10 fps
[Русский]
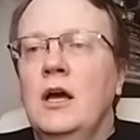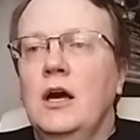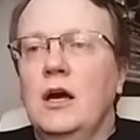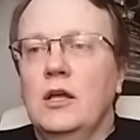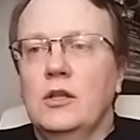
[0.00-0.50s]

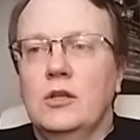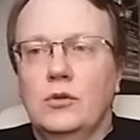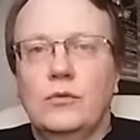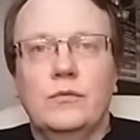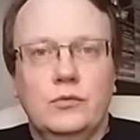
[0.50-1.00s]
а,
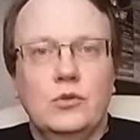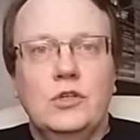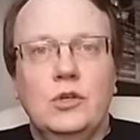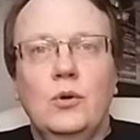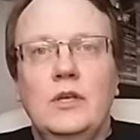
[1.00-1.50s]
ну, то
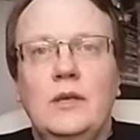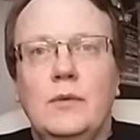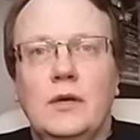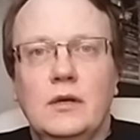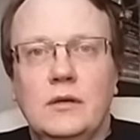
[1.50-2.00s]
есть ее
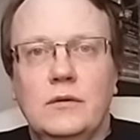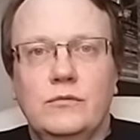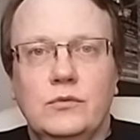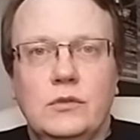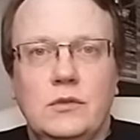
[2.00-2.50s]
имя
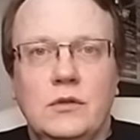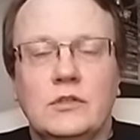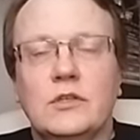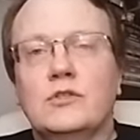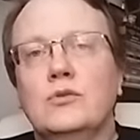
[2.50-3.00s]
вот
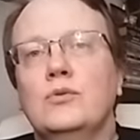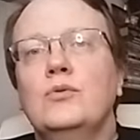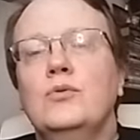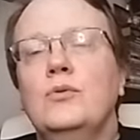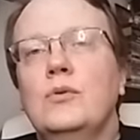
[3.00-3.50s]
на
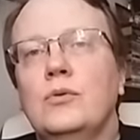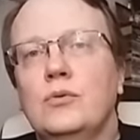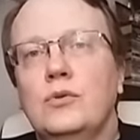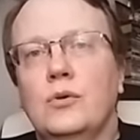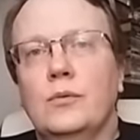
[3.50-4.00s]
слуху,
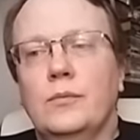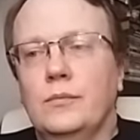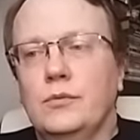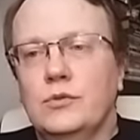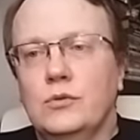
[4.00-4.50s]
у нее,
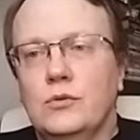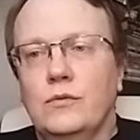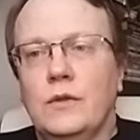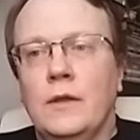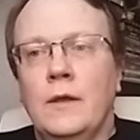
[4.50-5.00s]

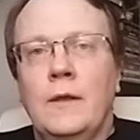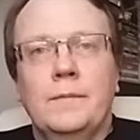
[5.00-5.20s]
безусловно,